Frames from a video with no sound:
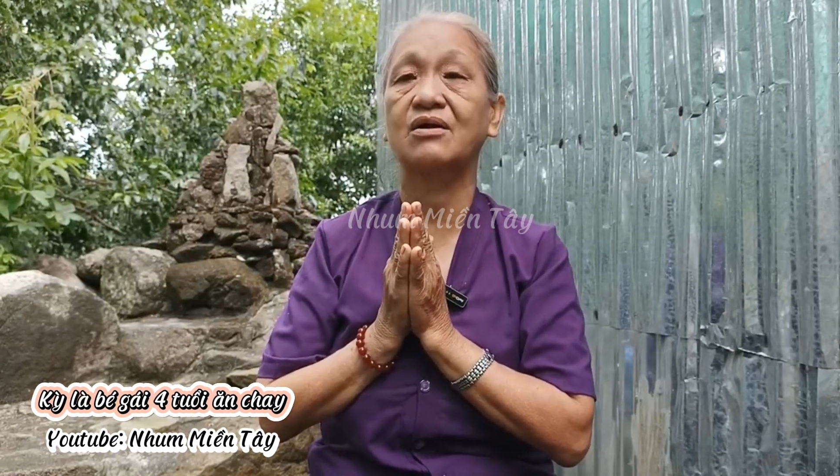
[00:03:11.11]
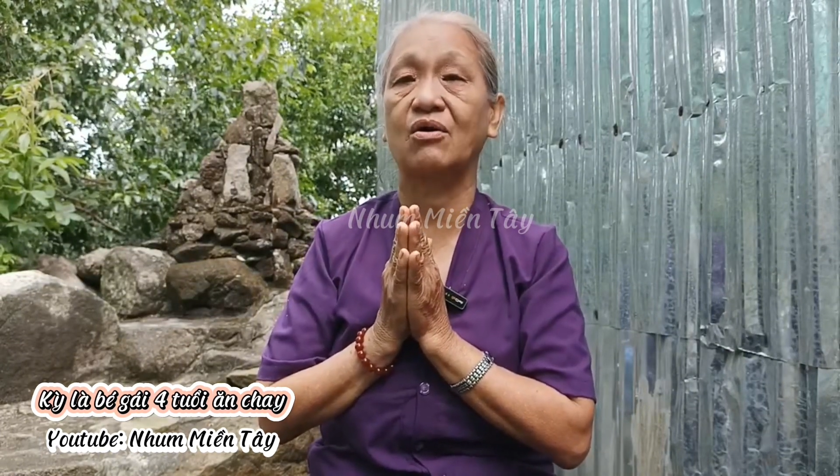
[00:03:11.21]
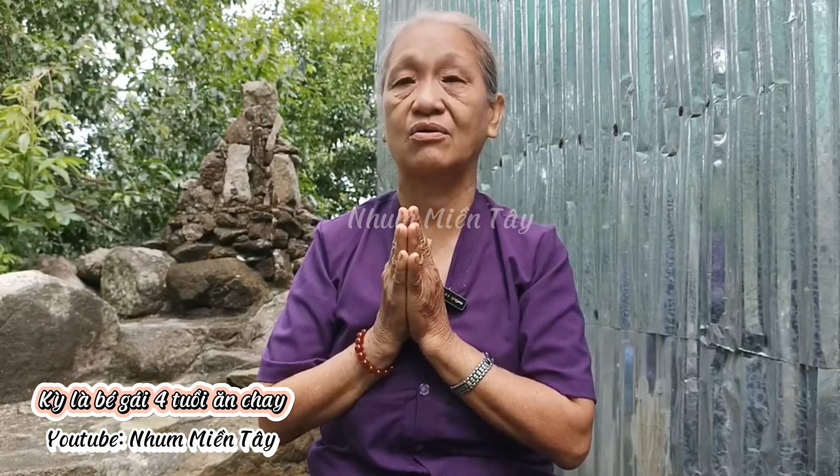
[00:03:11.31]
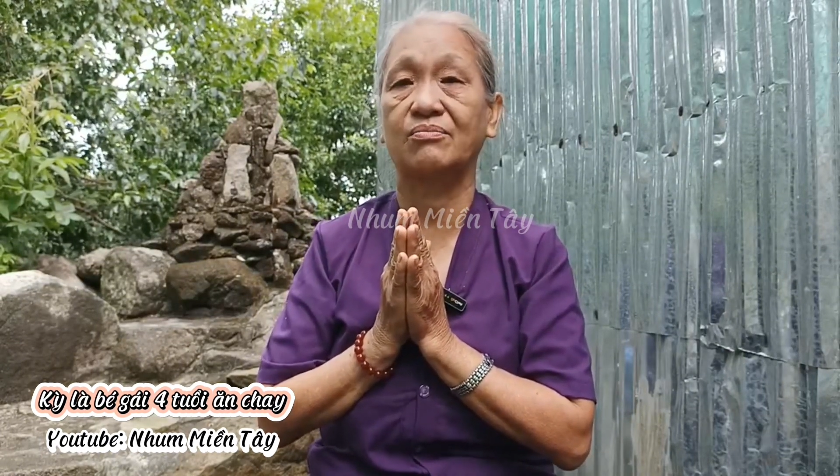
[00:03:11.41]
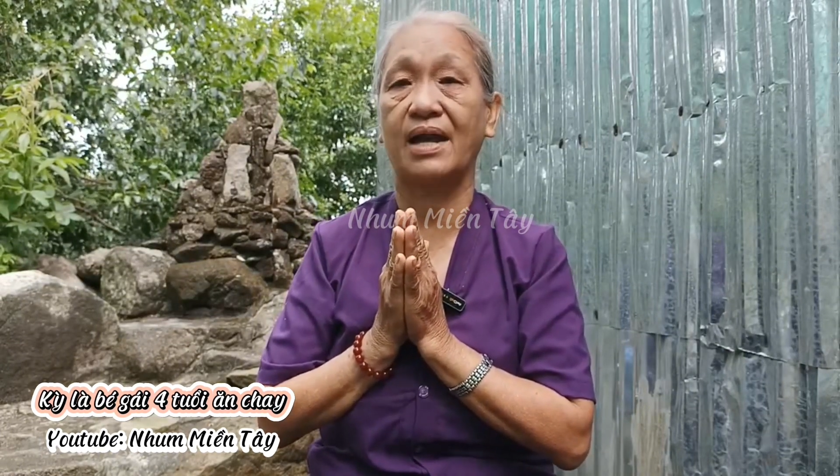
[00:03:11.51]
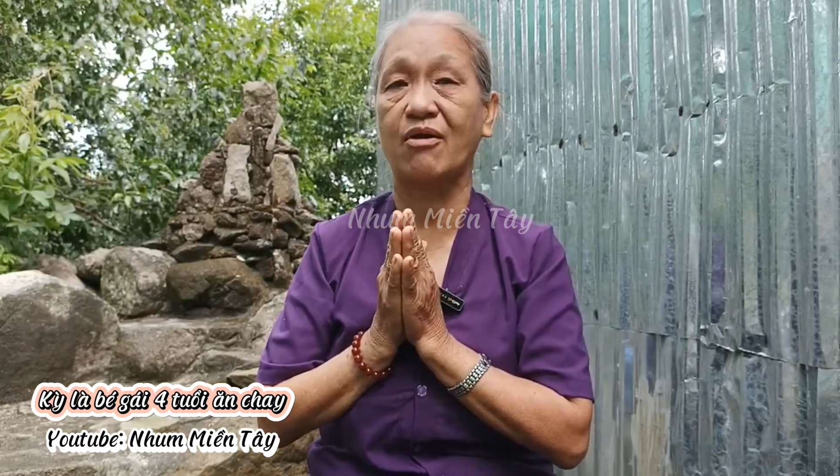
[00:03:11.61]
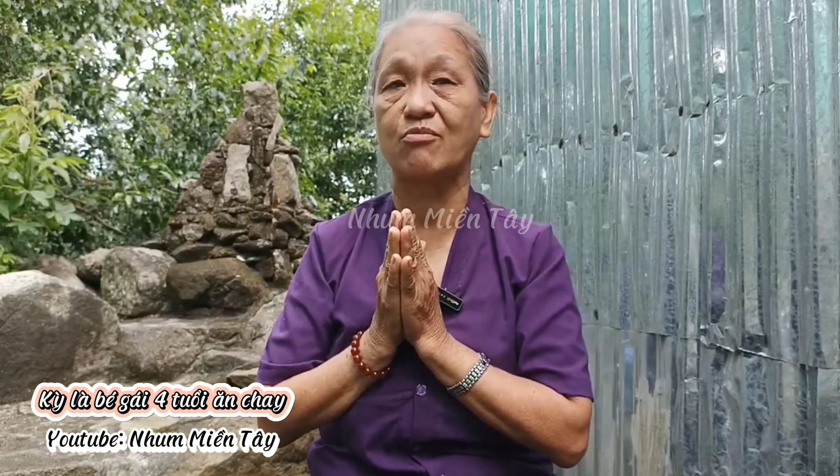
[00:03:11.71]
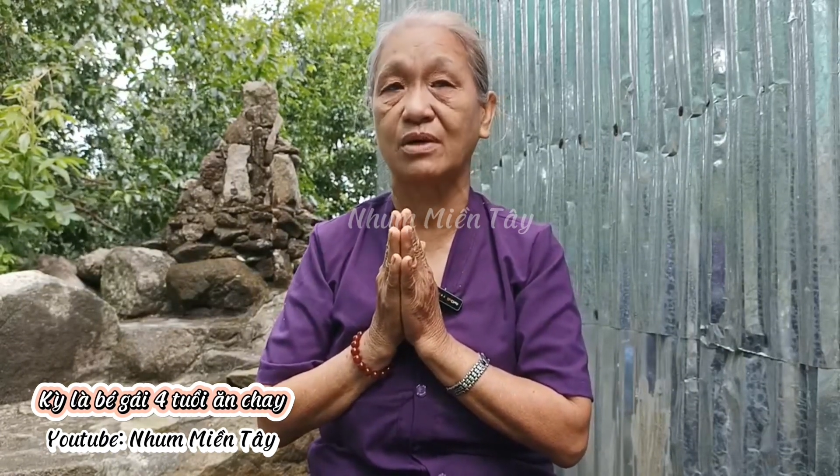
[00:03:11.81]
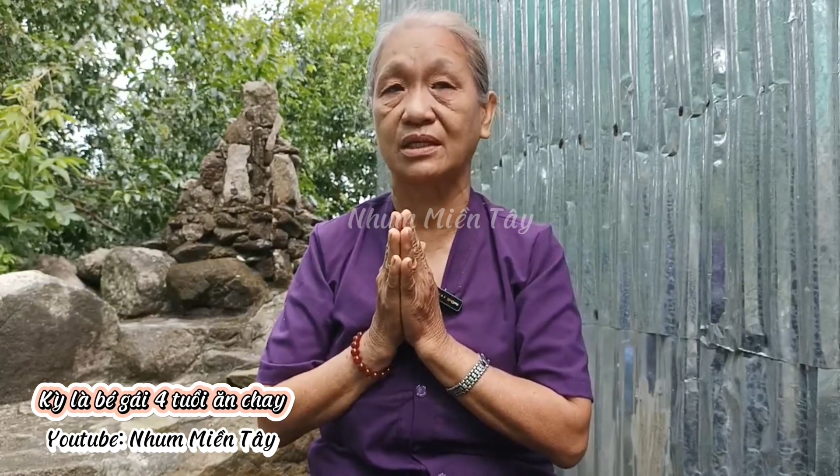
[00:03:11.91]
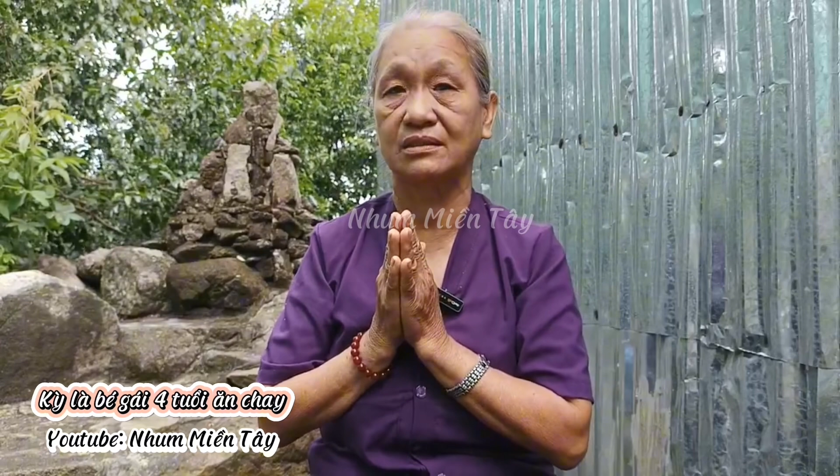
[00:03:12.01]
cho
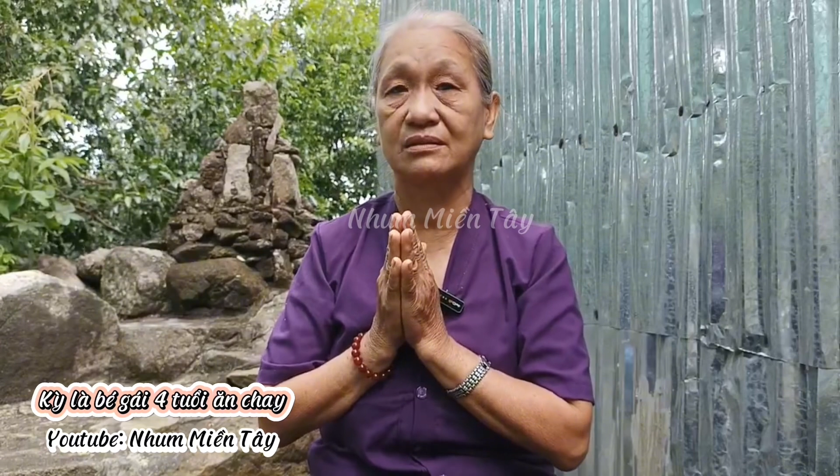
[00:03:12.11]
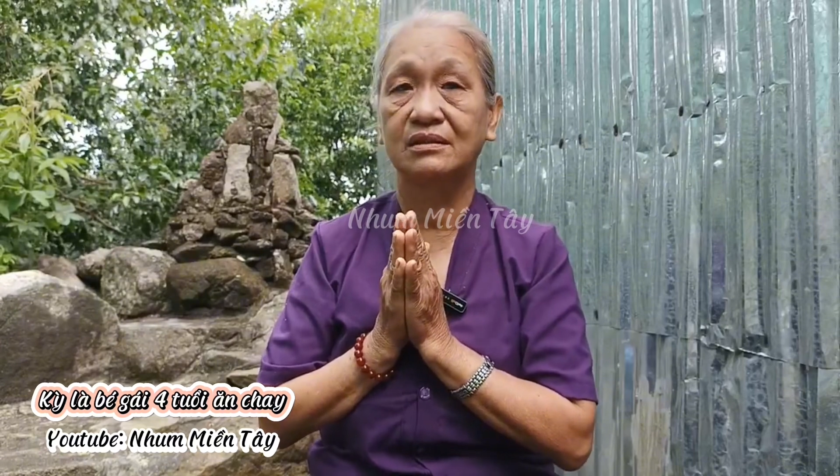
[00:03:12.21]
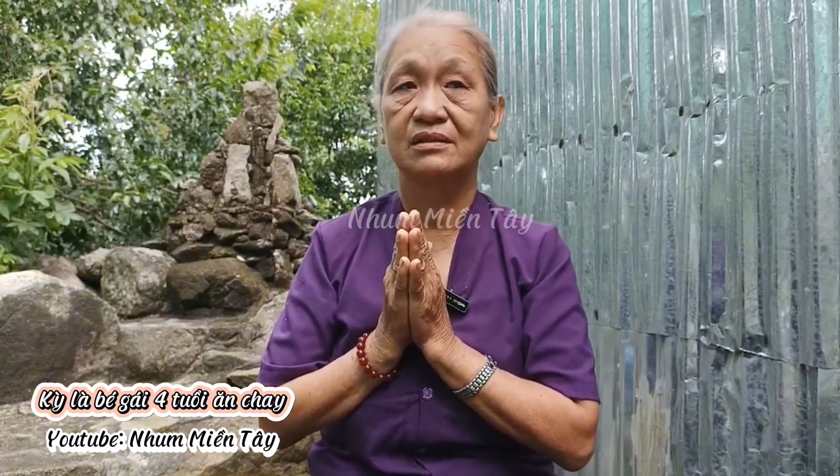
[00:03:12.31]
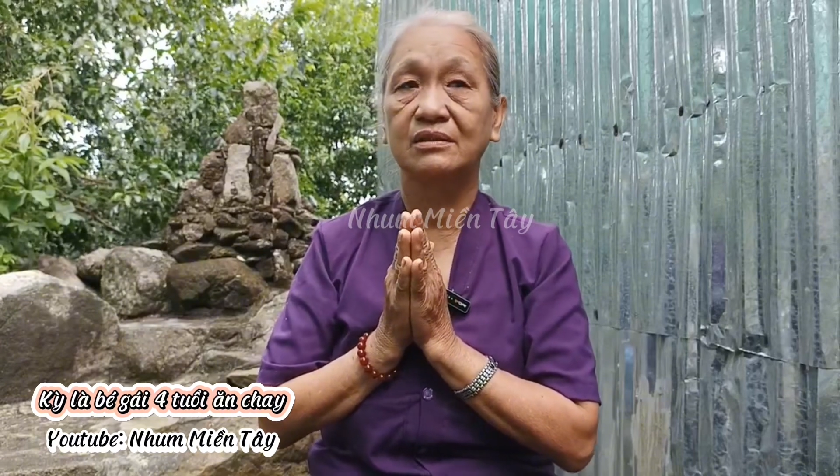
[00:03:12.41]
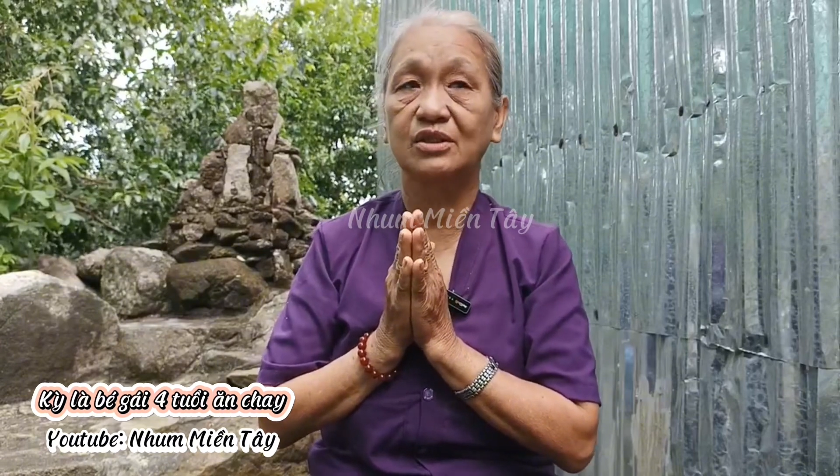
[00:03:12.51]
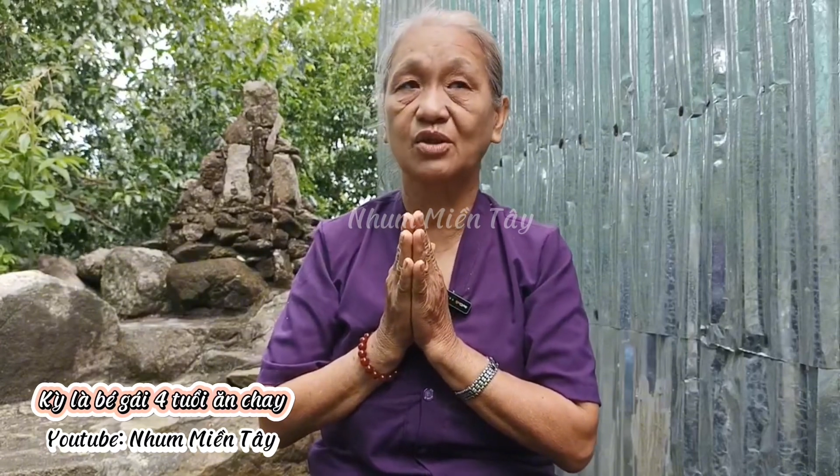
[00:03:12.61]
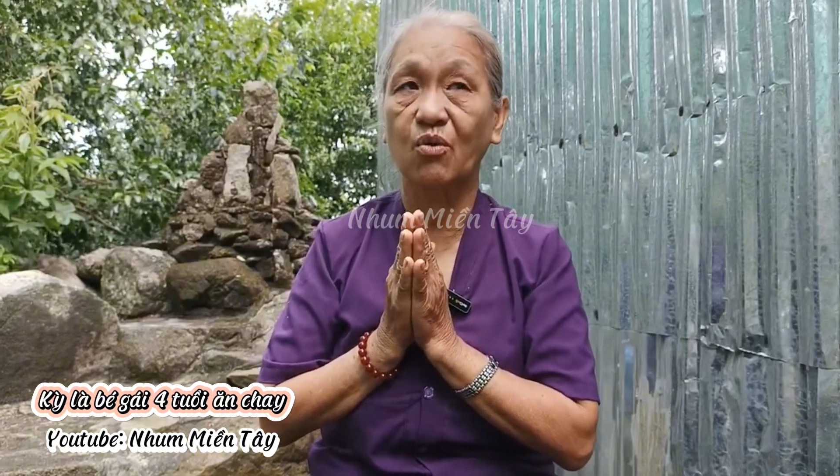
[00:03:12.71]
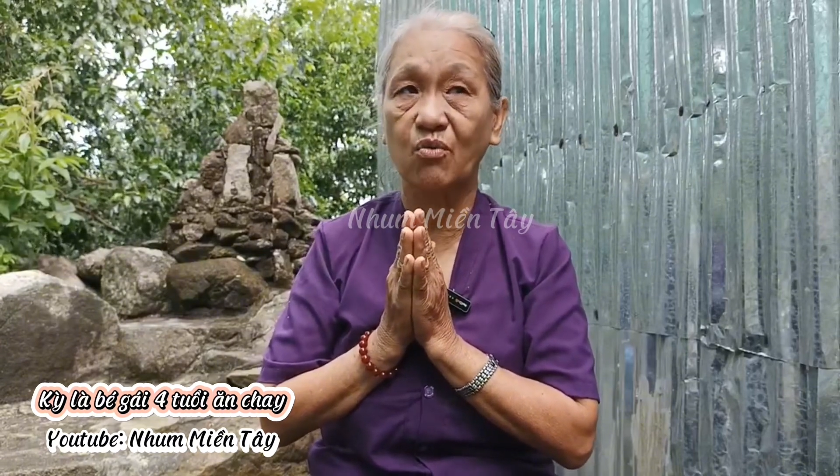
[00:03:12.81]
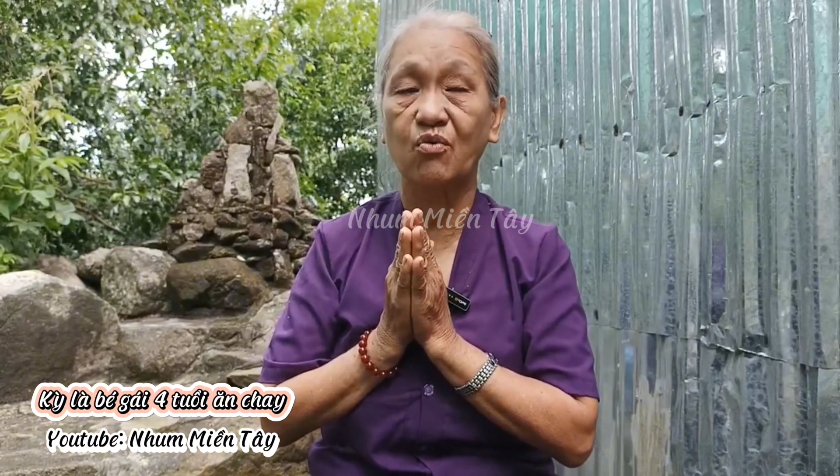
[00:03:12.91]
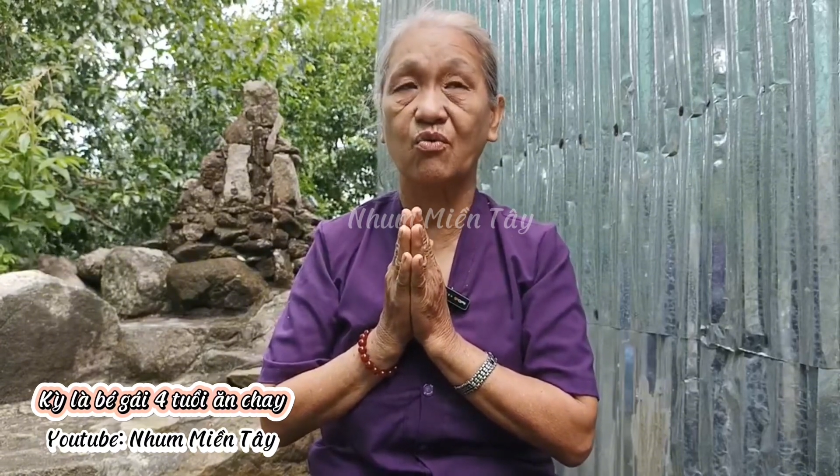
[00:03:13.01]
tín đồ đồng đạo
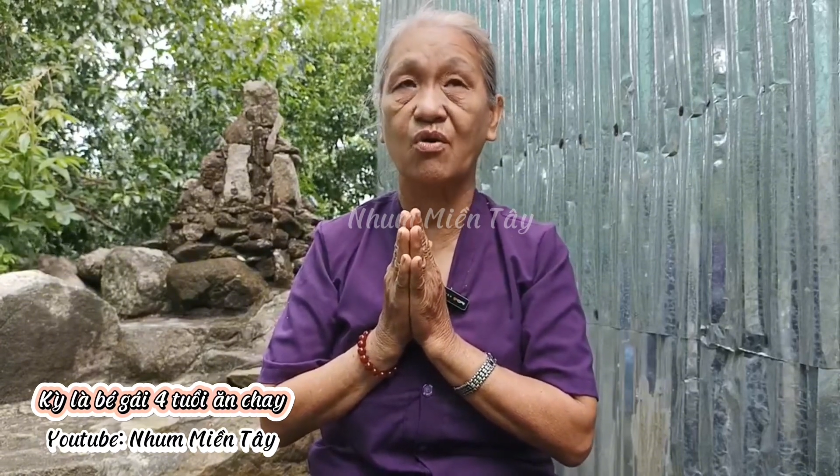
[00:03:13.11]
mình